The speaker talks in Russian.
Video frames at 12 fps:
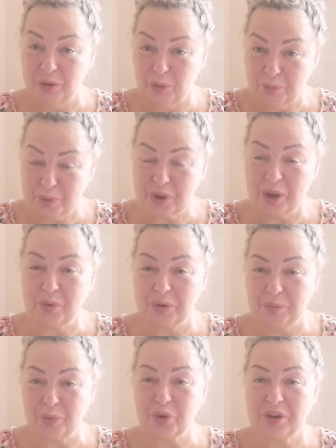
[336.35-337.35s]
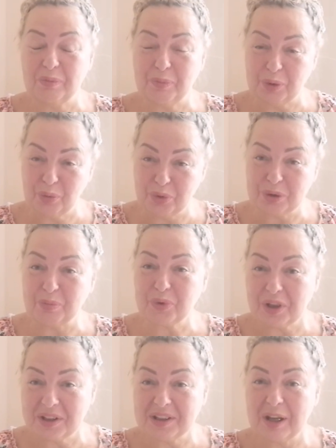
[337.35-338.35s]
Я думаю, пускай хоть немножко напрягутся,
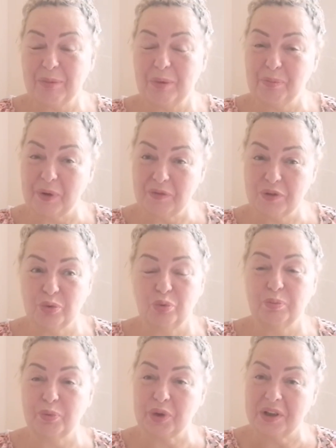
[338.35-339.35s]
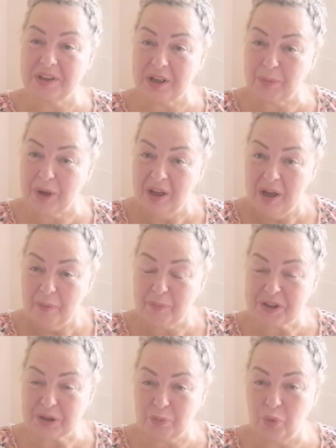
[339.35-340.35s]
пускай сами провезут, пускай сами
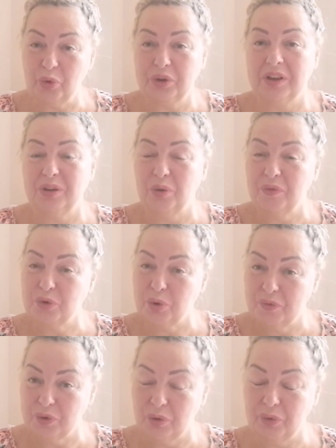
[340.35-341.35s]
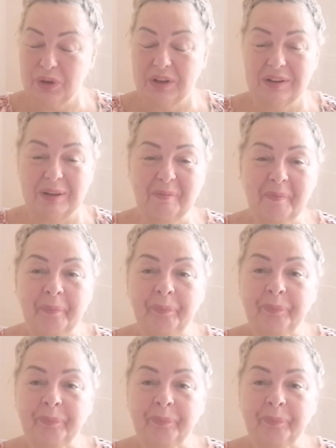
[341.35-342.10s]
посмотрят и все, все вот это.